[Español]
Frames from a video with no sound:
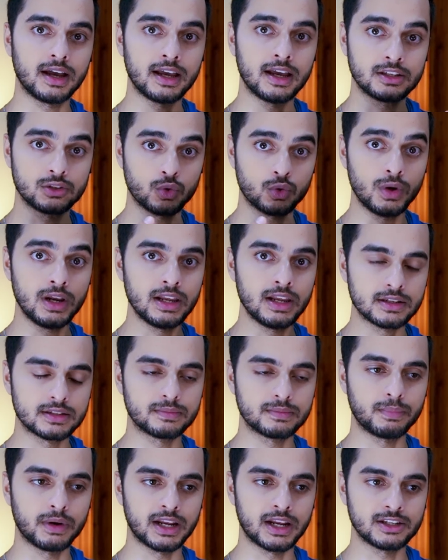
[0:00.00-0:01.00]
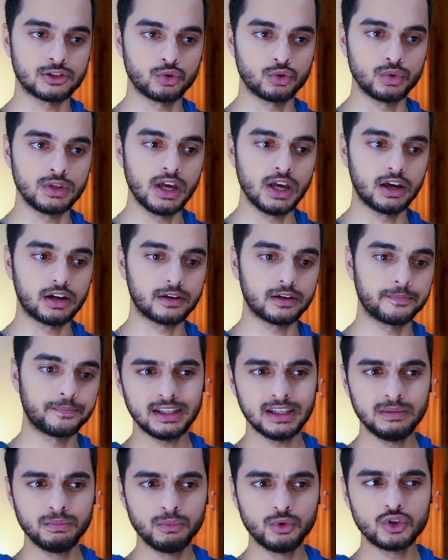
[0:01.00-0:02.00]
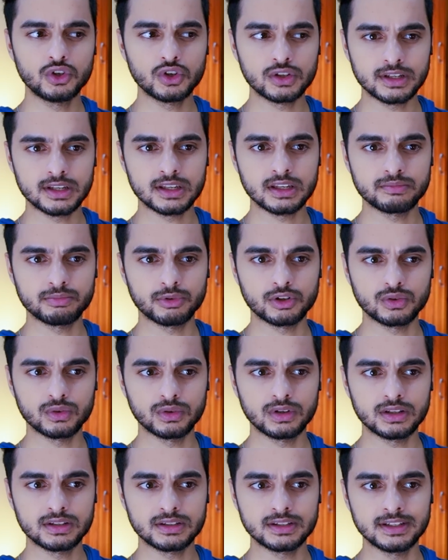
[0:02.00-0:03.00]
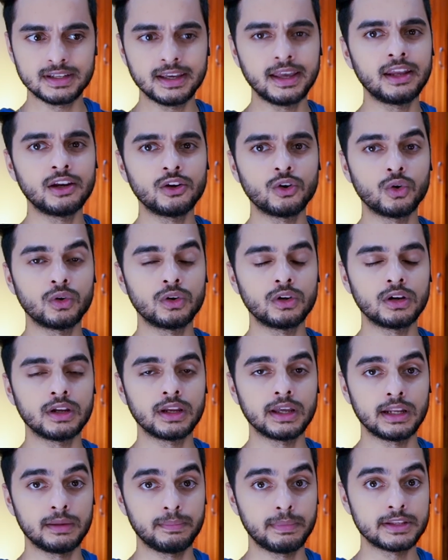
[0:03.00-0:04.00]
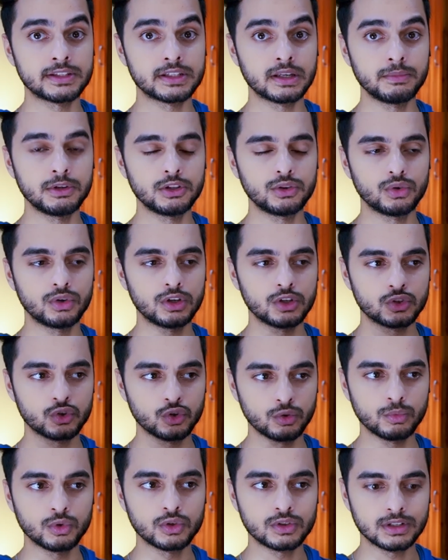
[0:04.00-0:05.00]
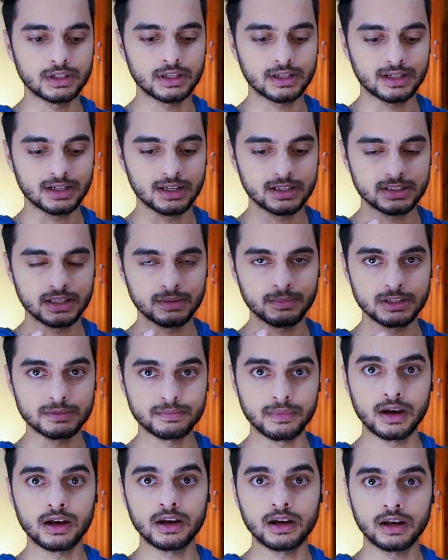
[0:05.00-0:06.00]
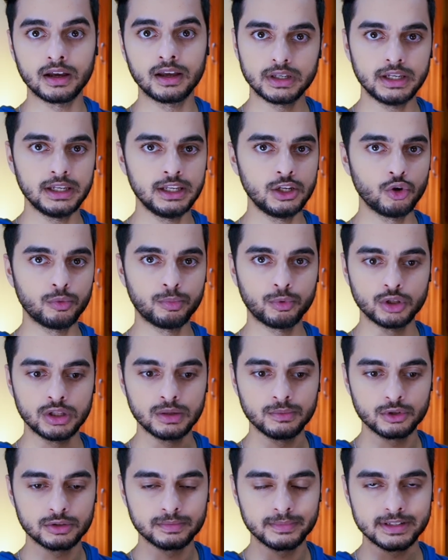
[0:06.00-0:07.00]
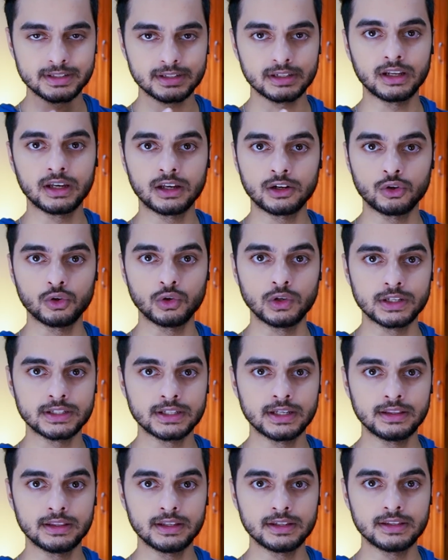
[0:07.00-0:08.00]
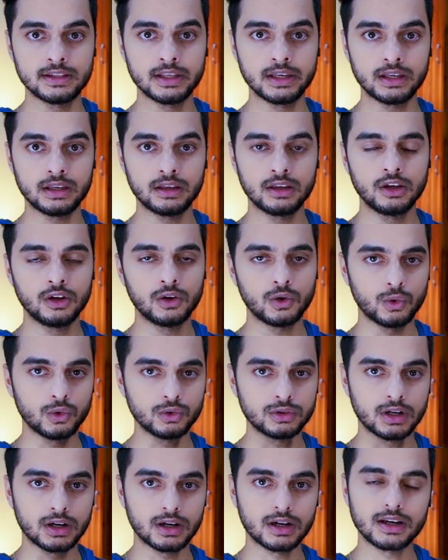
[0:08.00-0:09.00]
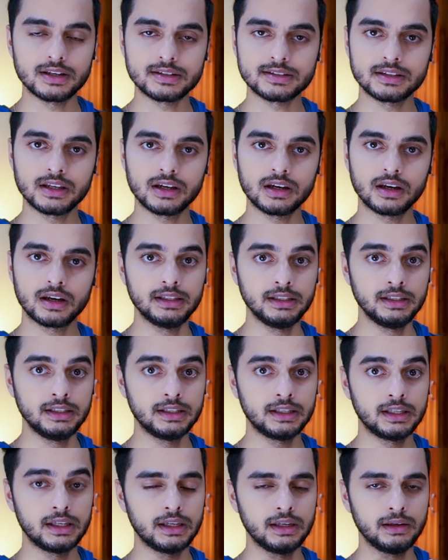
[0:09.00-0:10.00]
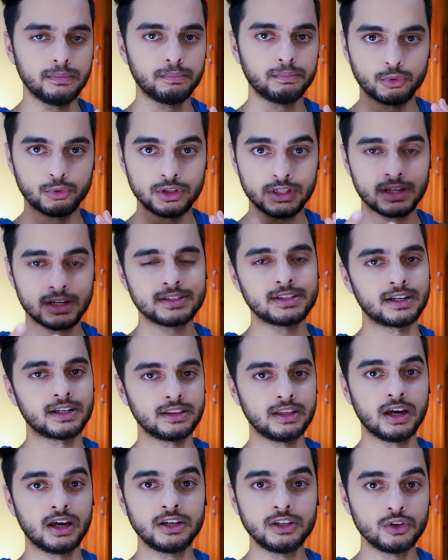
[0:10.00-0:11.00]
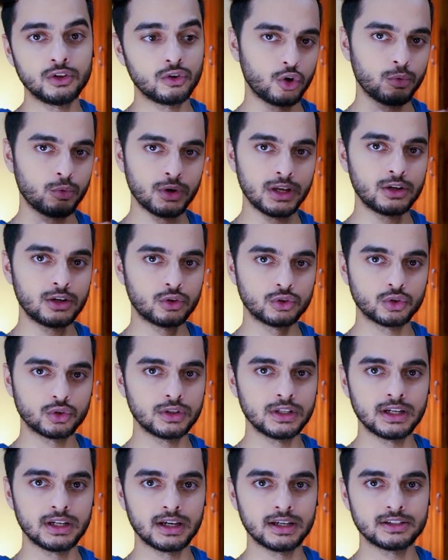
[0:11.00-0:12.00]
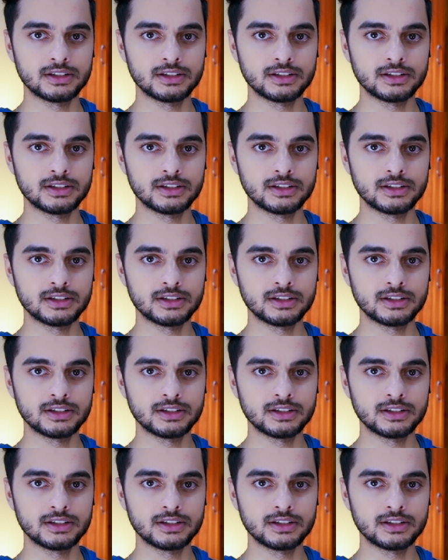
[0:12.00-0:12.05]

escuelas para estudiar. Y muchas de esas personas siguen con el pensamiento que somos la casta más baja y no podemos mezclar con las gentes de otra casta y que pueden hacer daño, como él contó de la